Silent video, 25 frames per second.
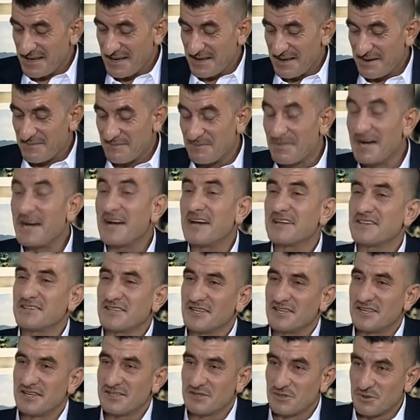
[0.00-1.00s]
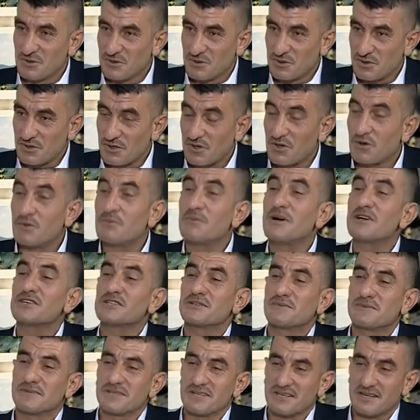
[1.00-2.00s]
ما عندي كوخ وما
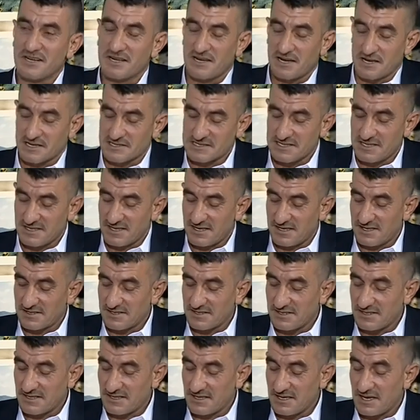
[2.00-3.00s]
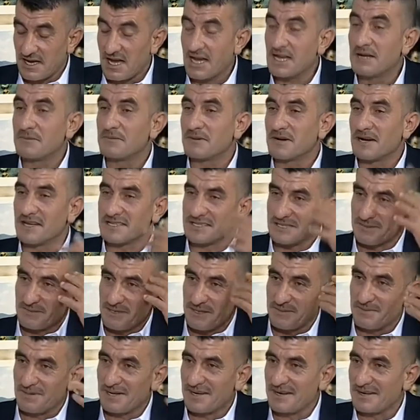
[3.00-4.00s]
شفت غزلان حلم خطر
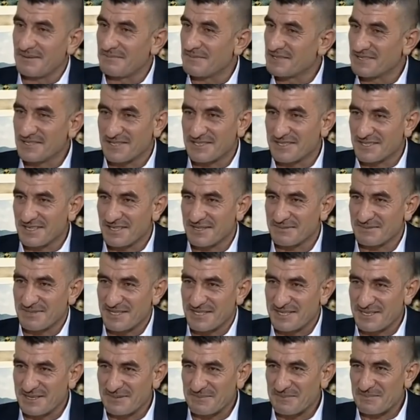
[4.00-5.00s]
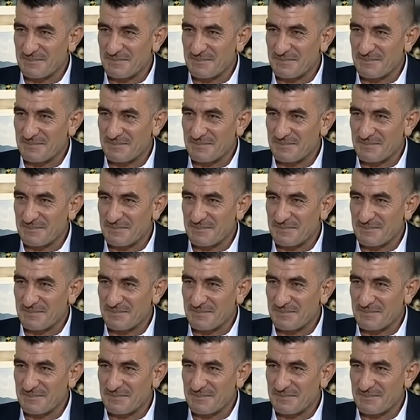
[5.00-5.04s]
بالبال من كتر حرماني